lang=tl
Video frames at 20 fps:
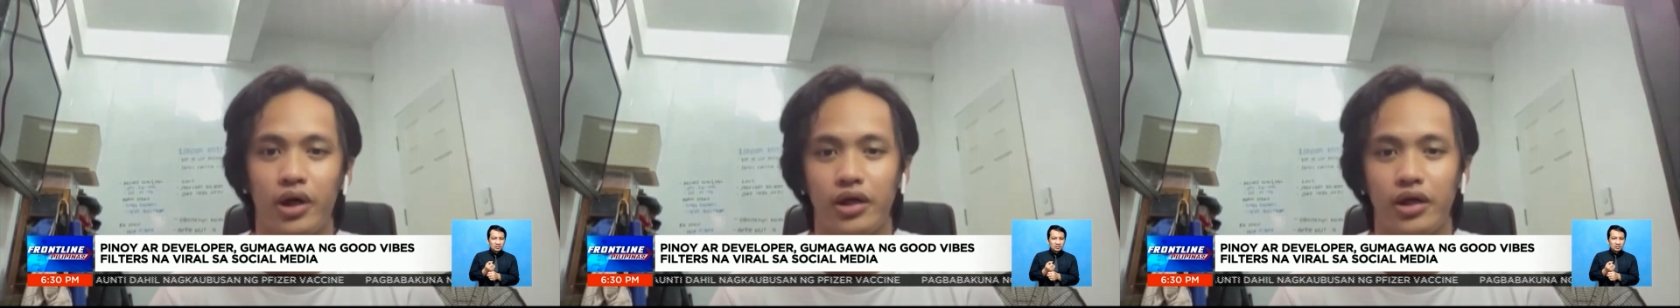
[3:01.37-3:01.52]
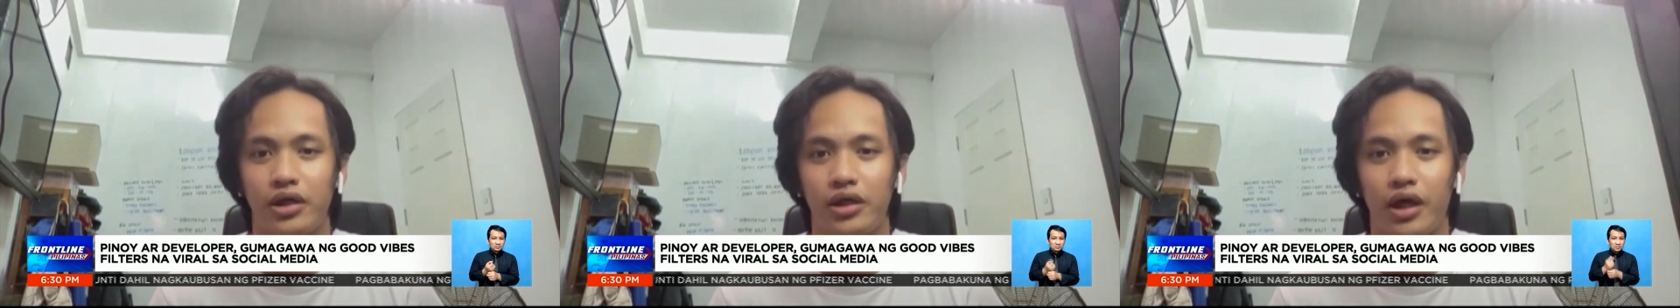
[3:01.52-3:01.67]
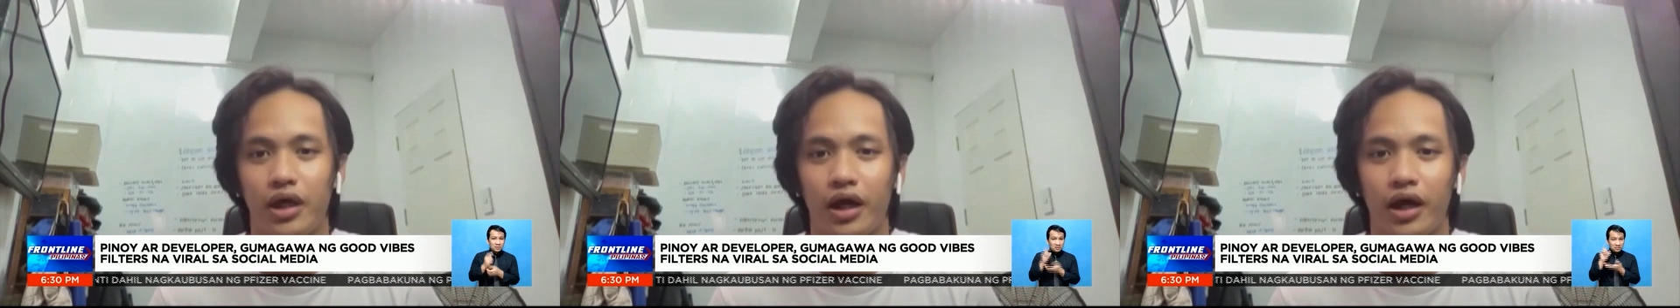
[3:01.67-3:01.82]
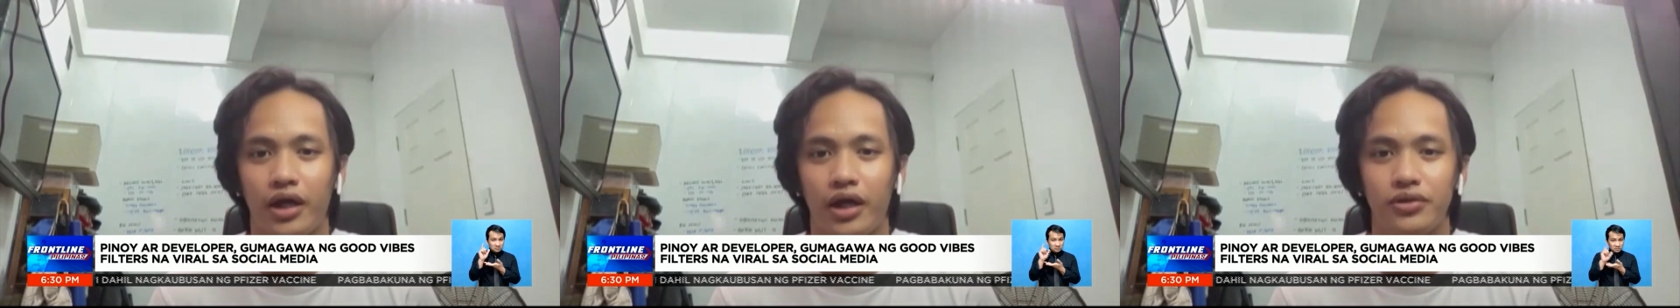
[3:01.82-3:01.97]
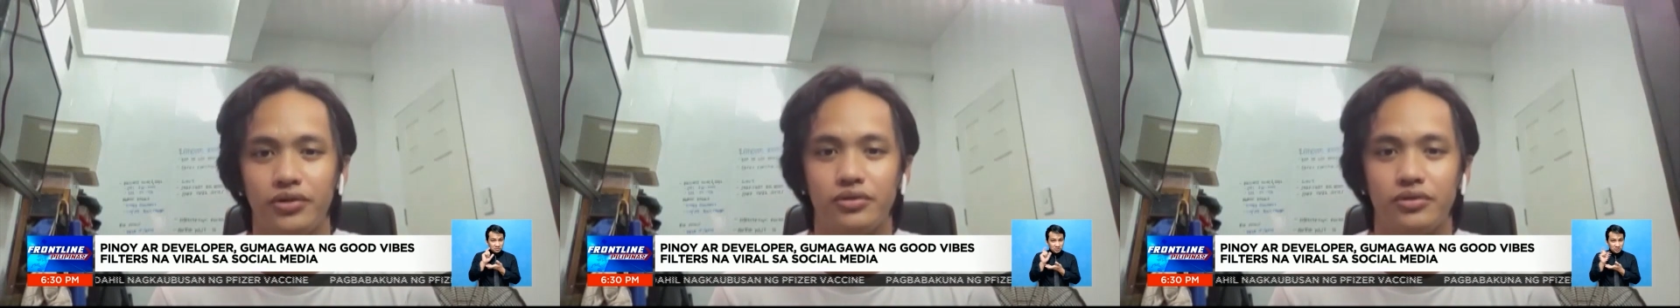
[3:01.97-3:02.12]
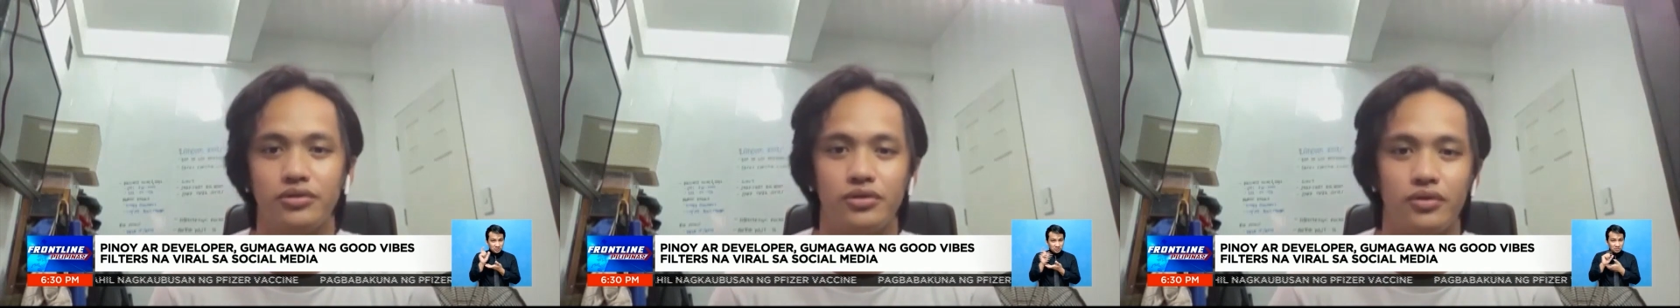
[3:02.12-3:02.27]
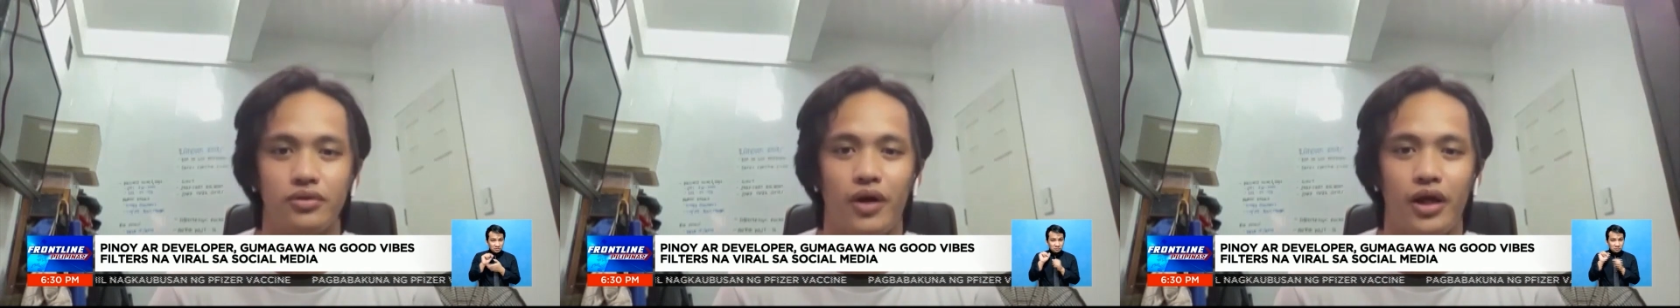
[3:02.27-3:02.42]
maiangat
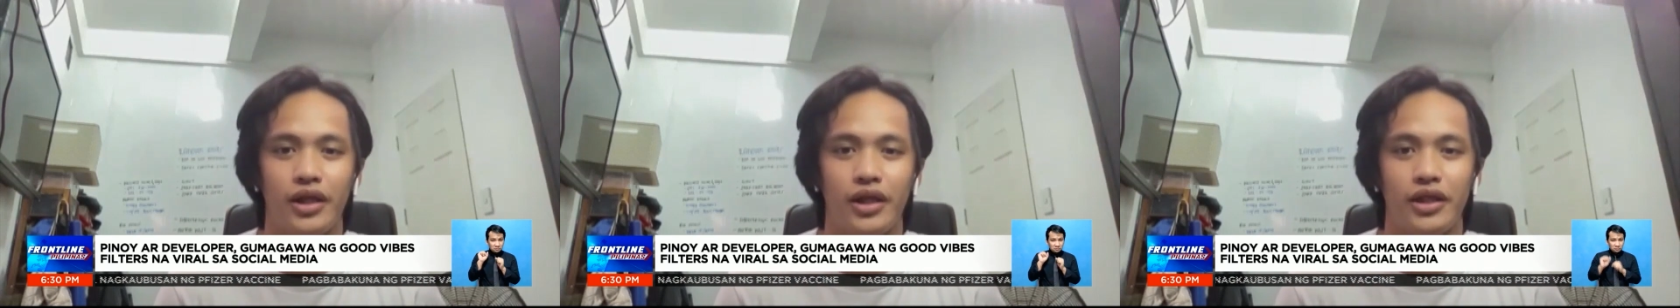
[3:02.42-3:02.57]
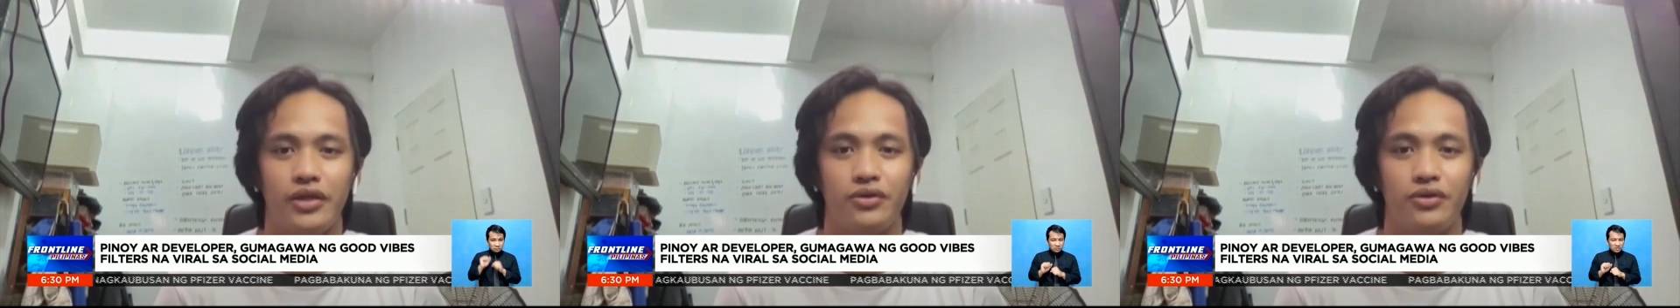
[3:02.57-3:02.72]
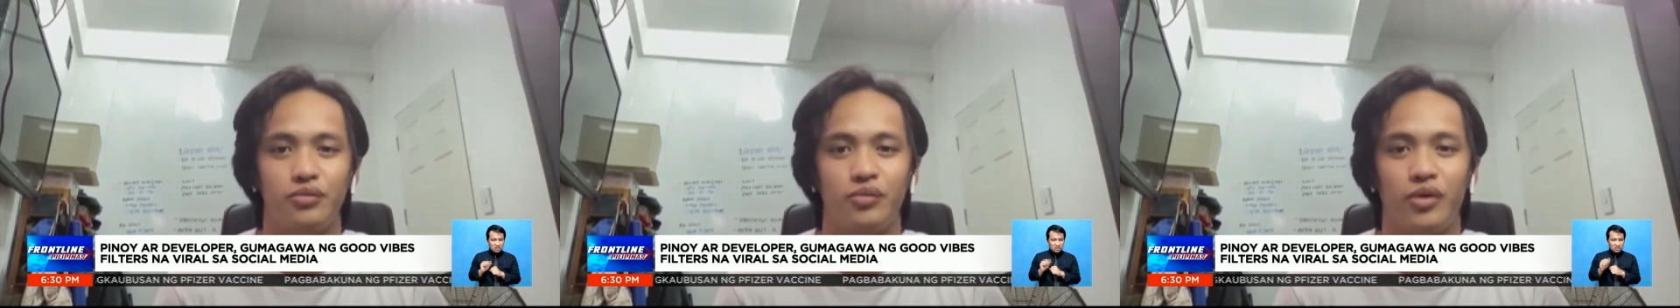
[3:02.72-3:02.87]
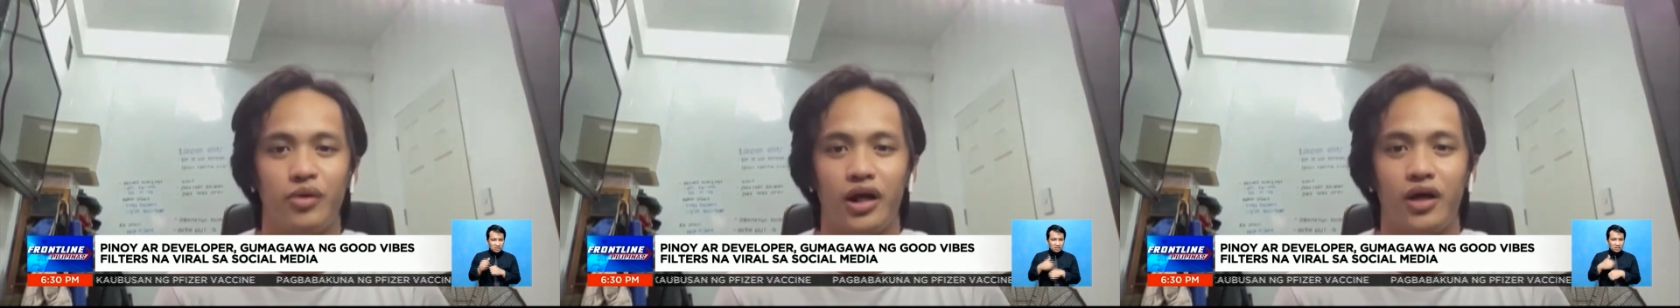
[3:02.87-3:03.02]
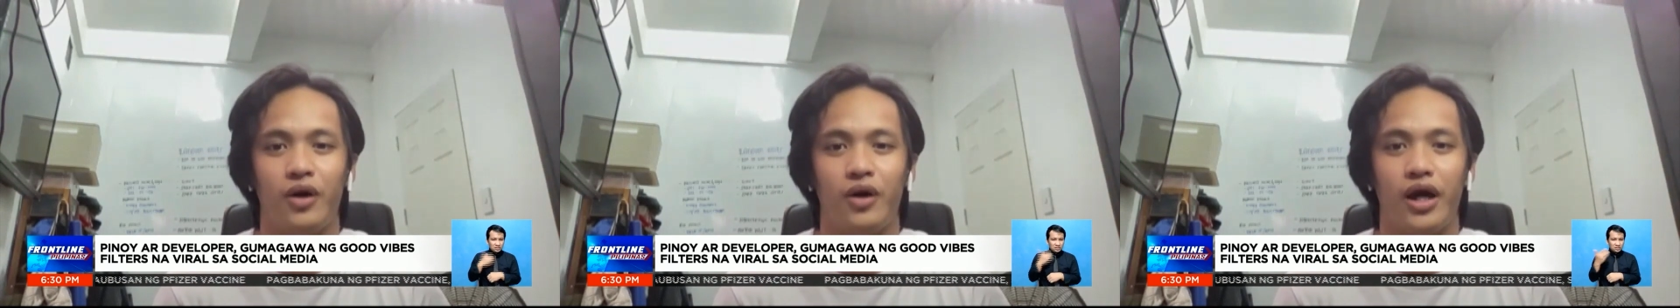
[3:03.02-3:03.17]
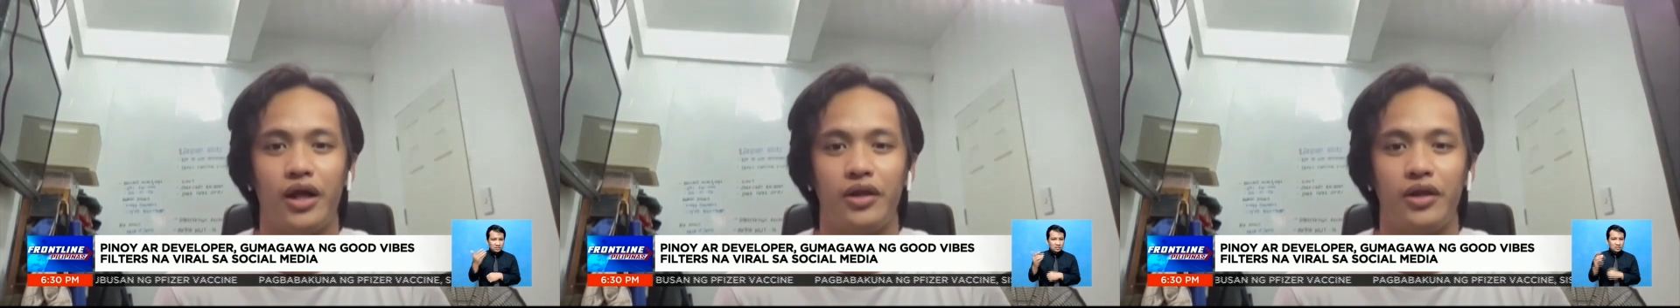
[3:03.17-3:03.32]
yung quality ng mga gawa